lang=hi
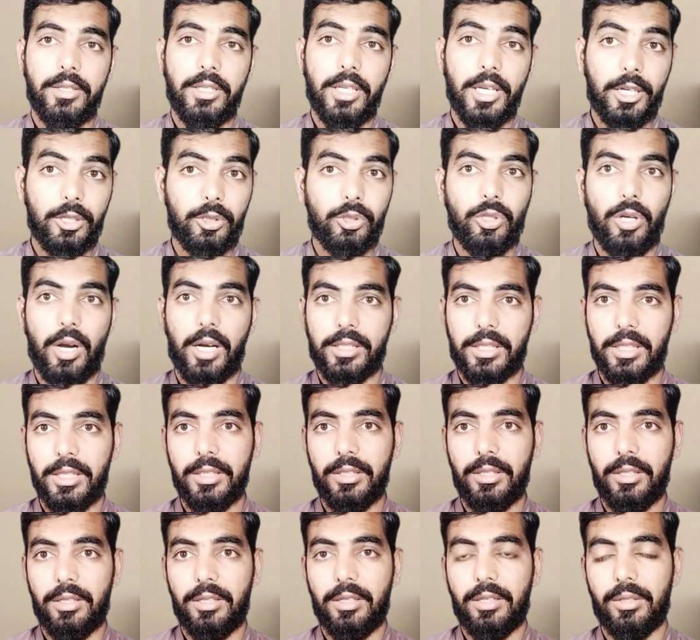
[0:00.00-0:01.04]
ये
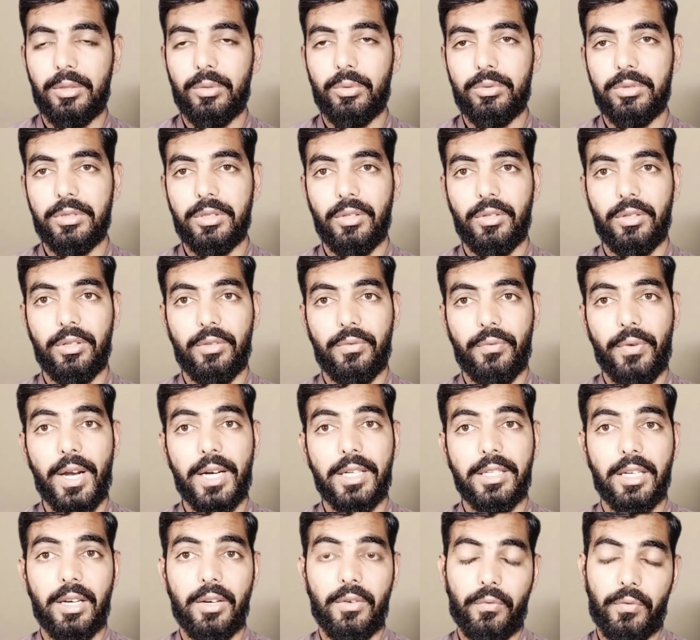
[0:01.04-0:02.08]
शॉकिंग कुछ
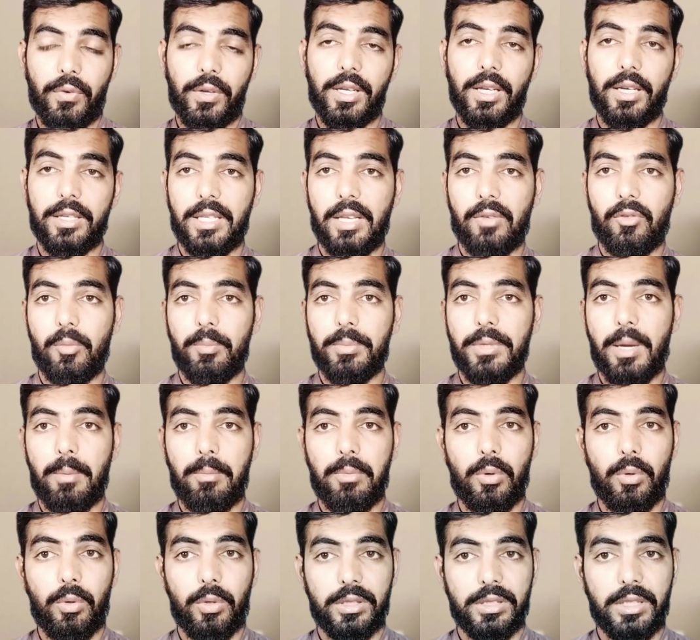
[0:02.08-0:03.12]
फैक्ट एंड फिगर्स हैं वो भी आप
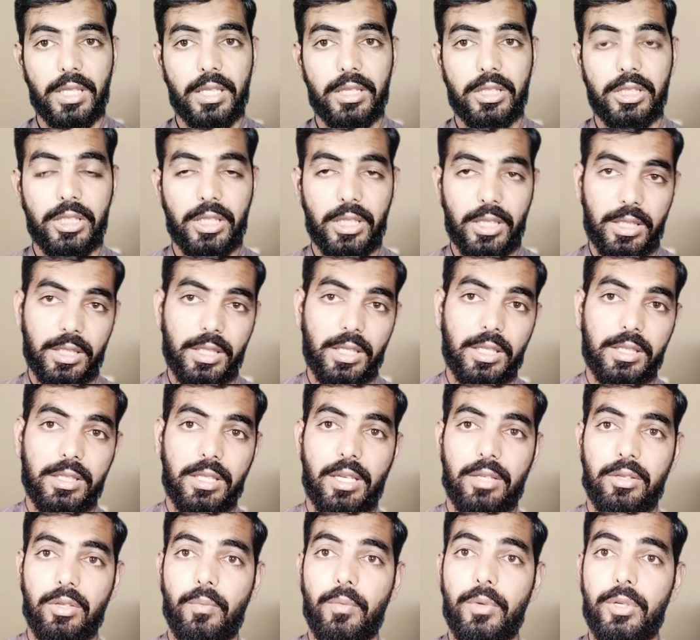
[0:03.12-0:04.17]
लोगों के साथ शेयर करते
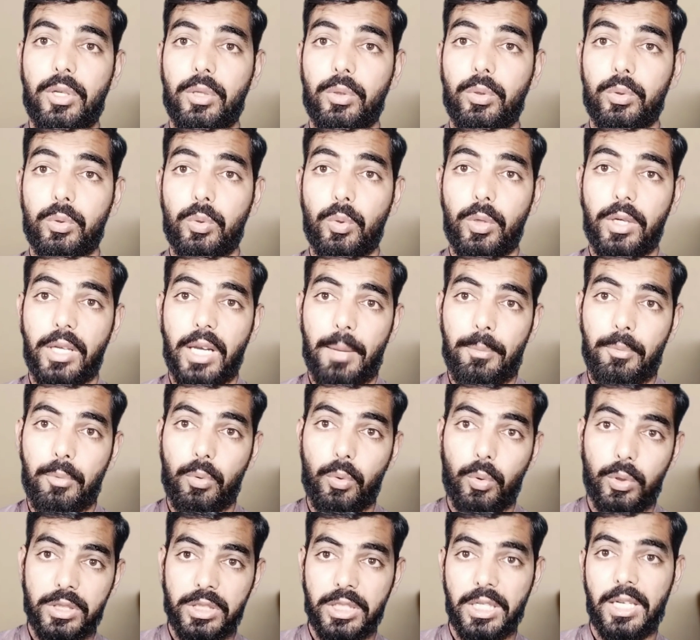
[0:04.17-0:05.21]
हैं तो वीडियो दोस्तों अगर
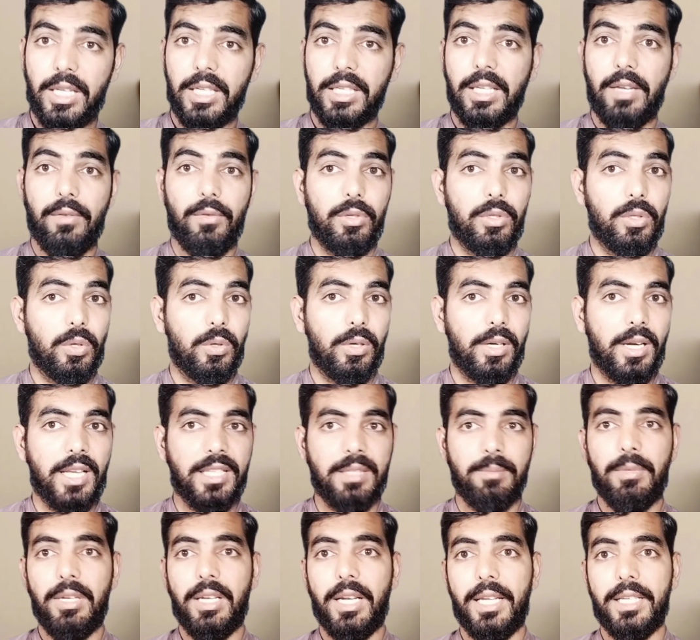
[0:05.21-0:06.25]
आपको अच्छी लगे वीडियो को
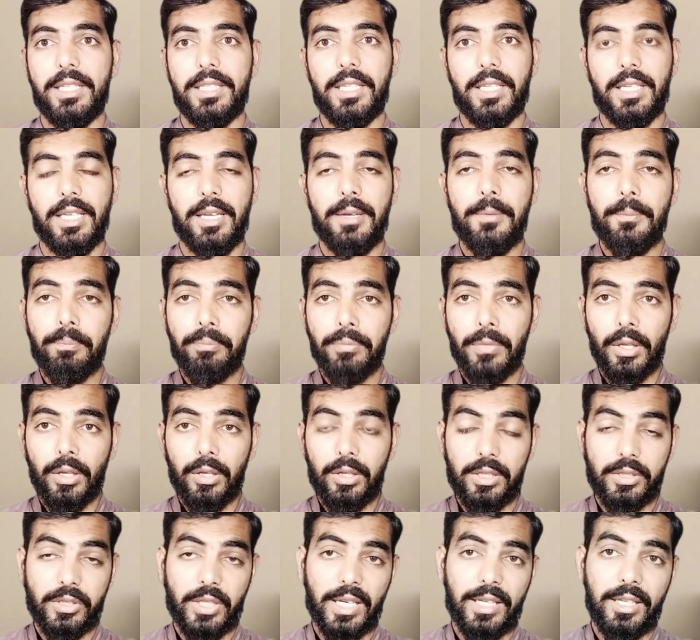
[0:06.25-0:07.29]
लाजमी लाइक करें
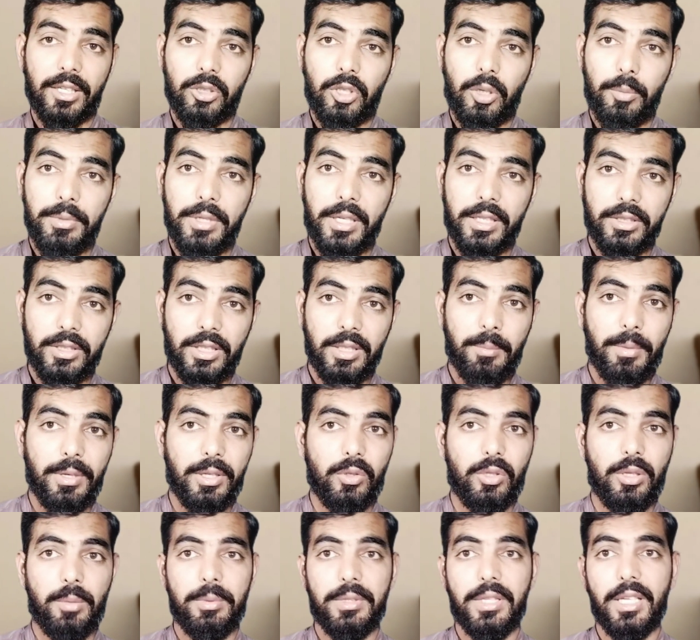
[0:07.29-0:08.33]
चैनल को भी जिन
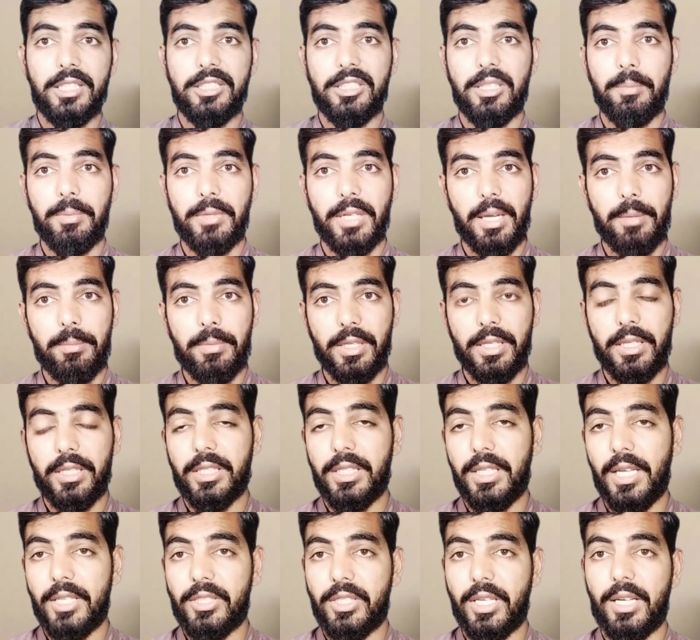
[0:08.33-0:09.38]
भाइयों ने अभी तक सब्सक्राइब नहीं
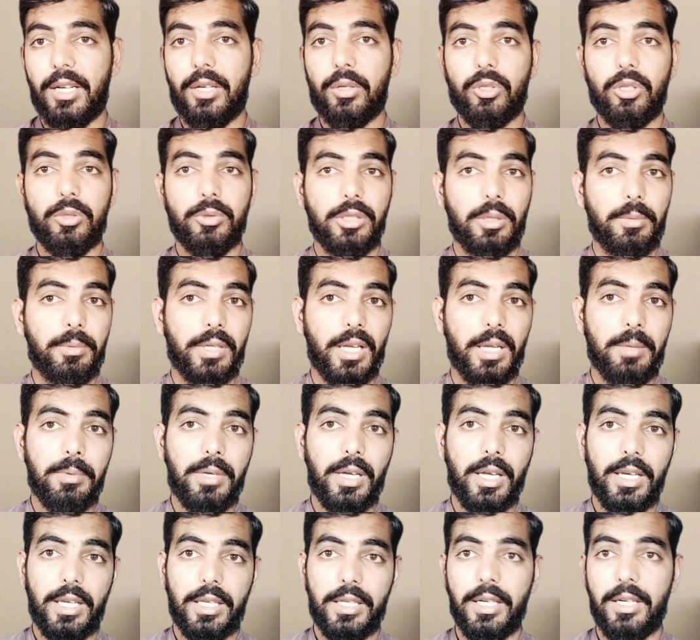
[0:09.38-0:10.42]
किया चैनल को सब्सक्राइब
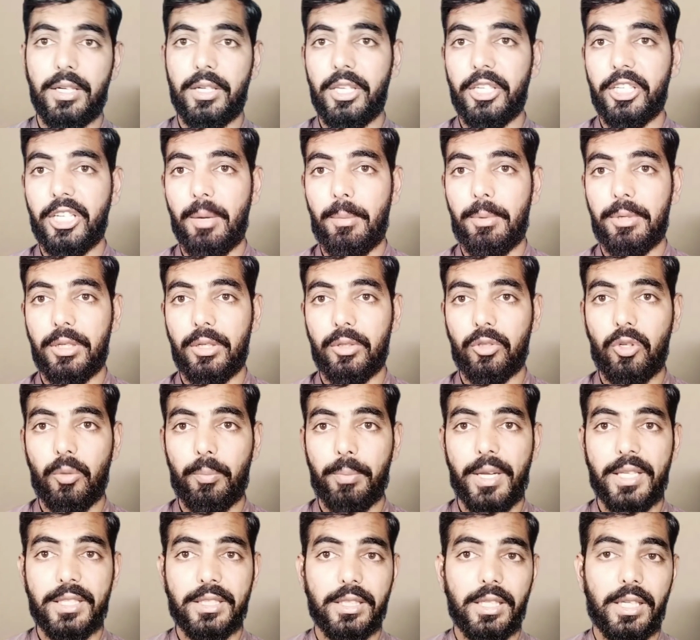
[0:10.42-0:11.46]
कर लें घंटी के बटन को
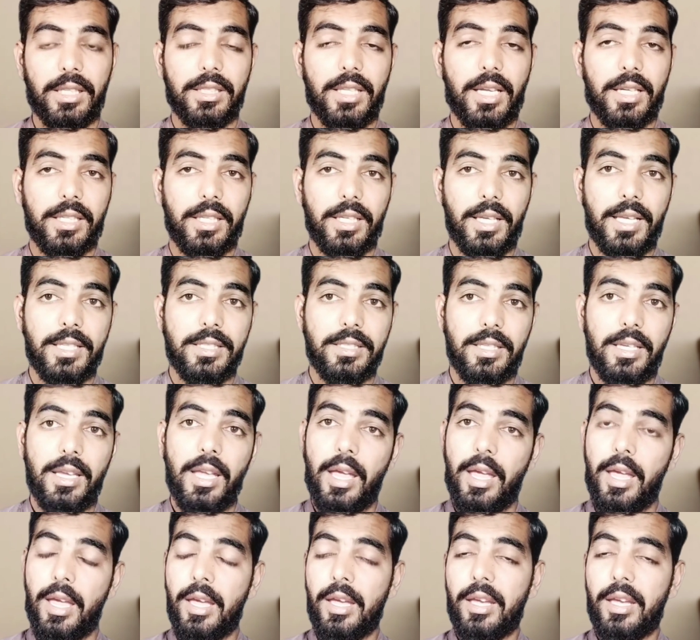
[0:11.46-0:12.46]
प्रेस करें ताकि ऐसी